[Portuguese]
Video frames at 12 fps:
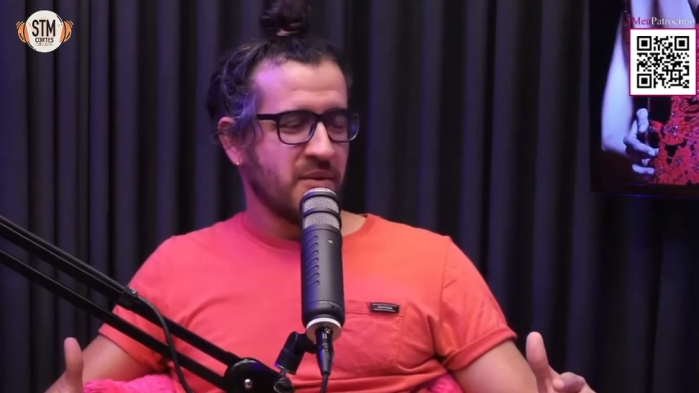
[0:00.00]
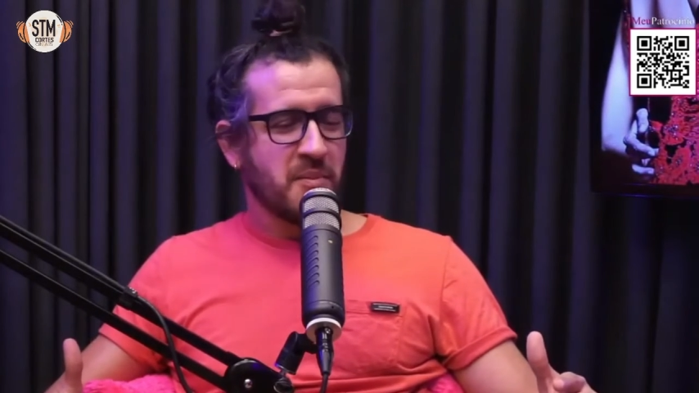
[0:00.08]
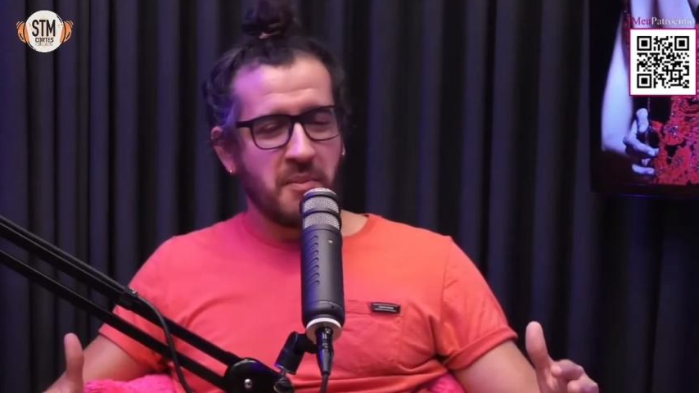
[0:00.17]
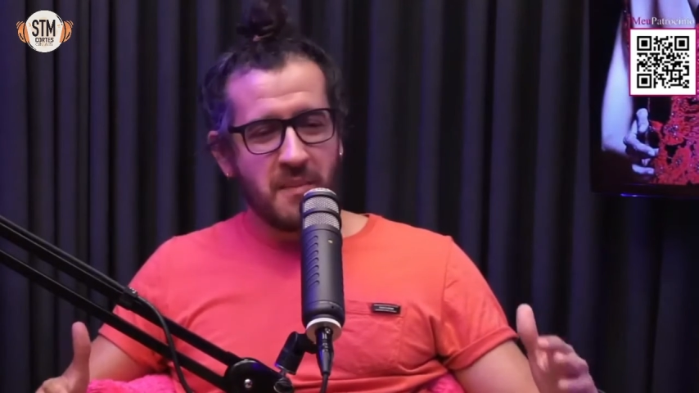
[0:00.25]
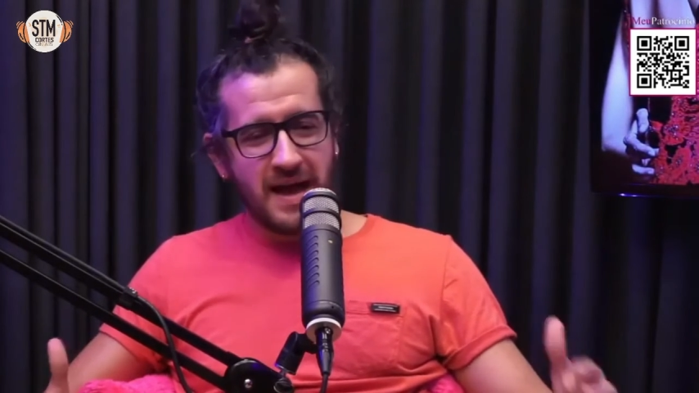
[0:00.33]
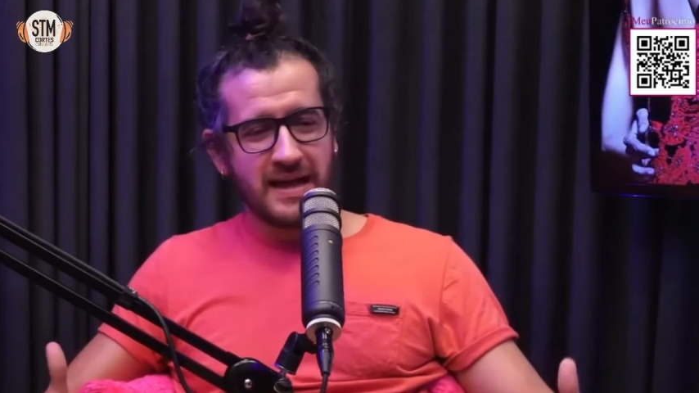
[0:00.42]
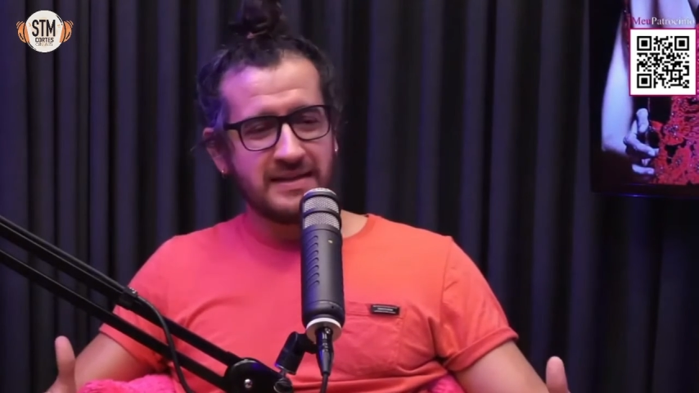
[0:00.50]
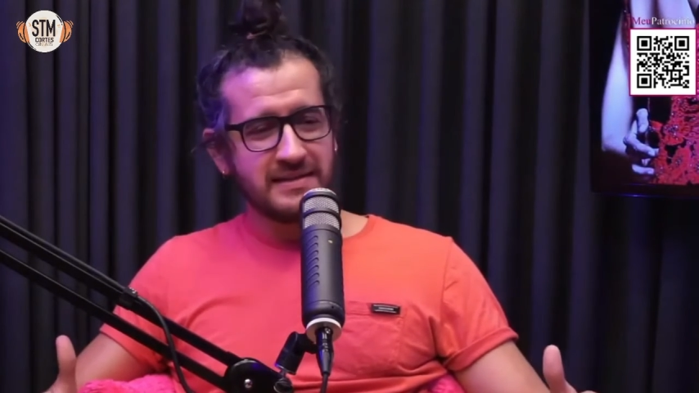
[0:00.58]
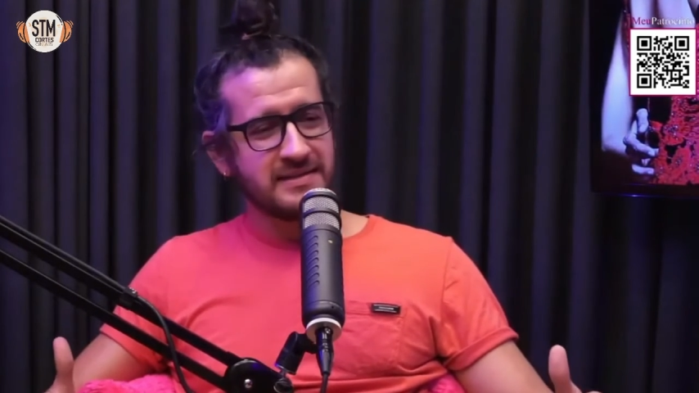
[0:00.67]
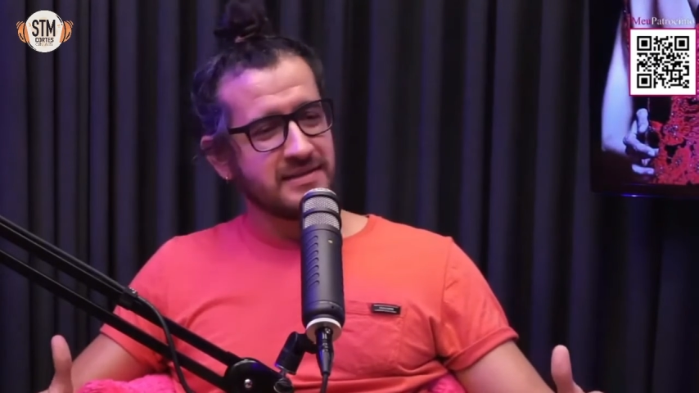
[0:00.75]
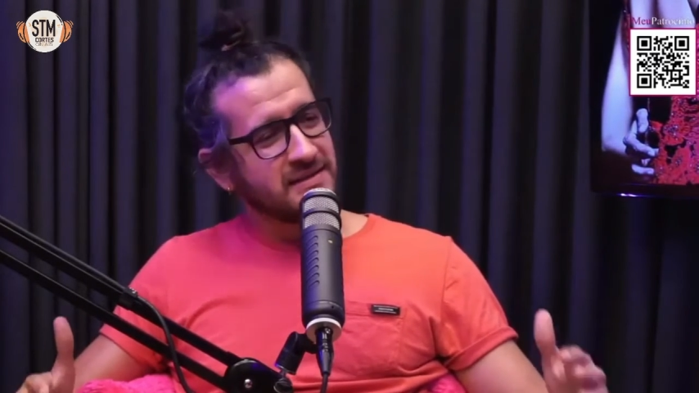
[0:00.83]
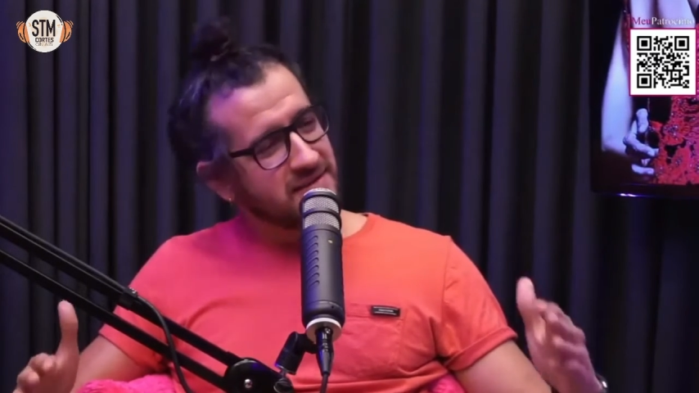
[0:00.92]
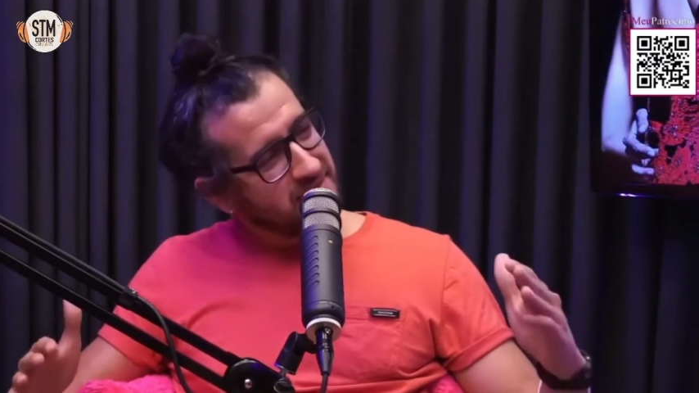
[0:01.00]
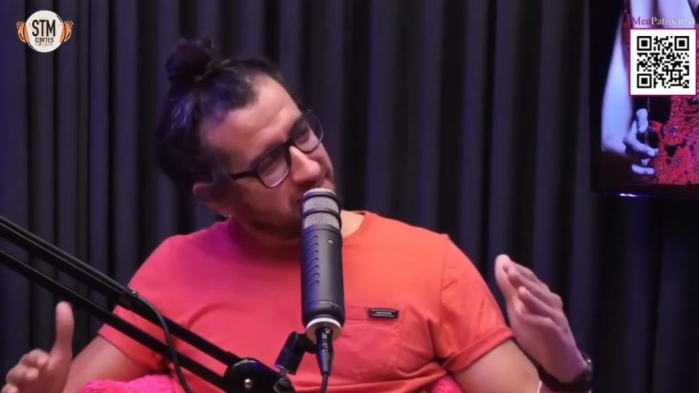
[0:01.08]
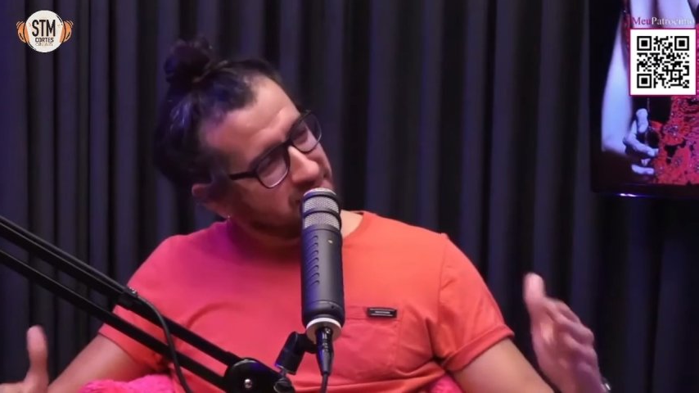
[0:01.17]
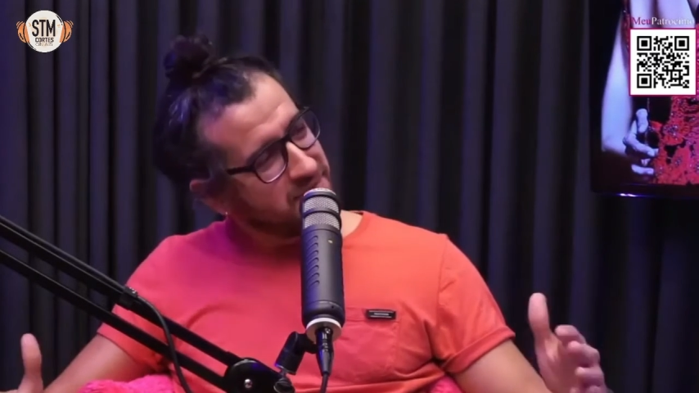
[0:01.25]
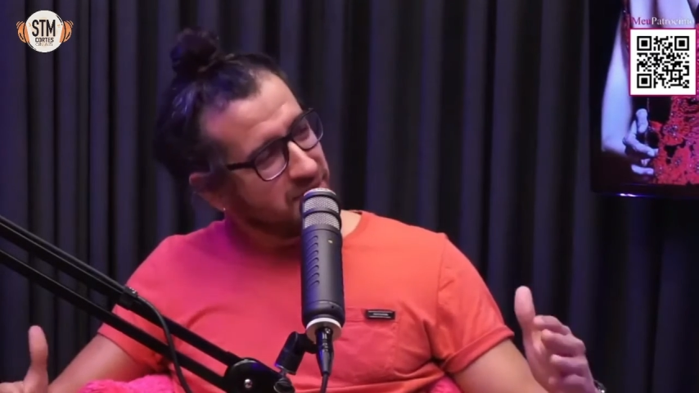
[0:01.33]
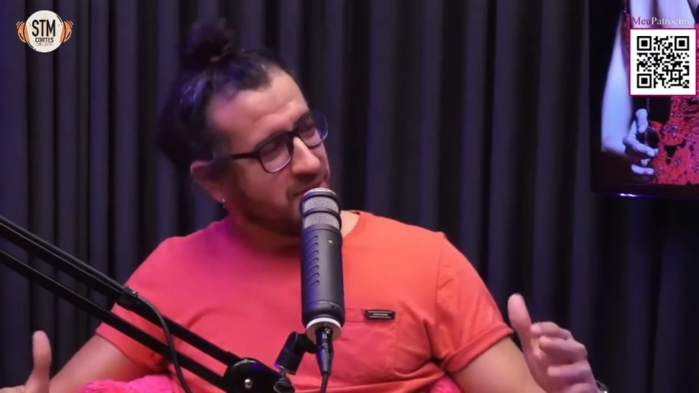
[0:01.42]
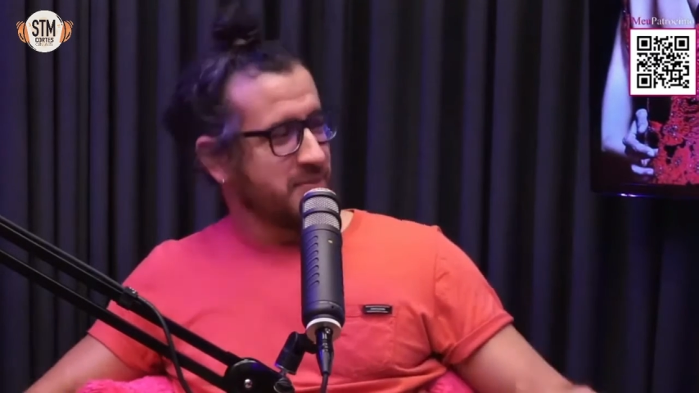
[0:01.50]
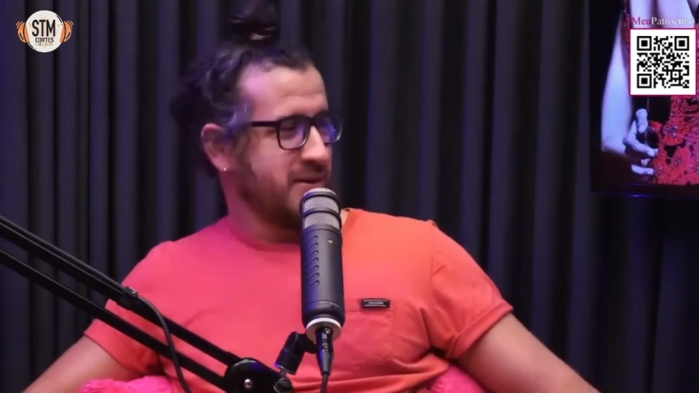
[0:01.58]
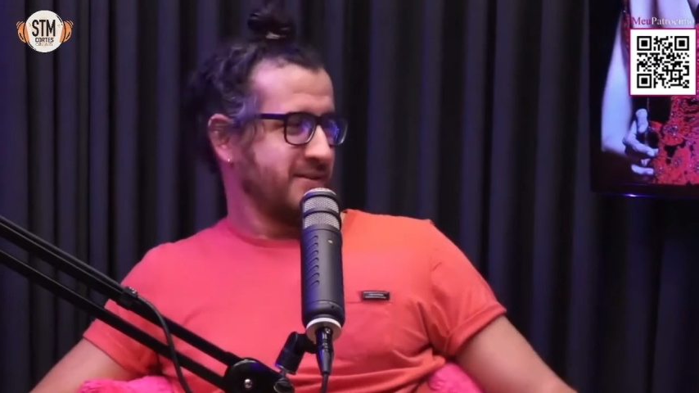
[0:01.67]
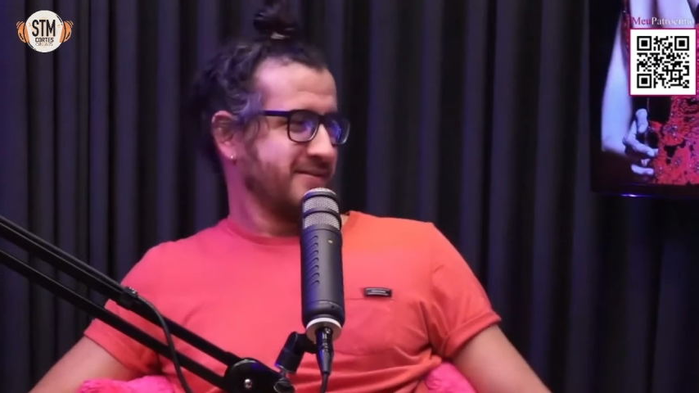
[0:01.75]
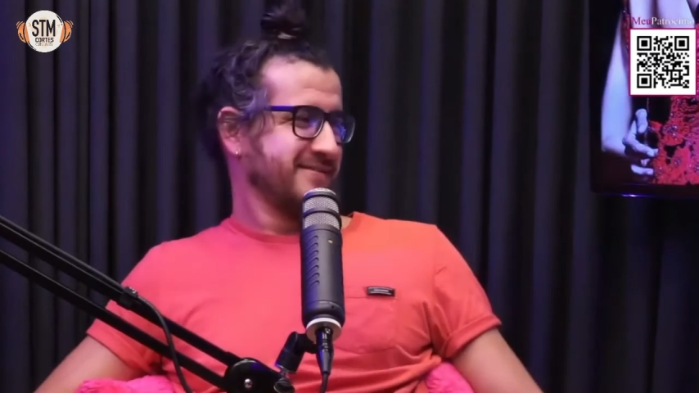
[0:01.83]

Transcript: Mas valeu a pena.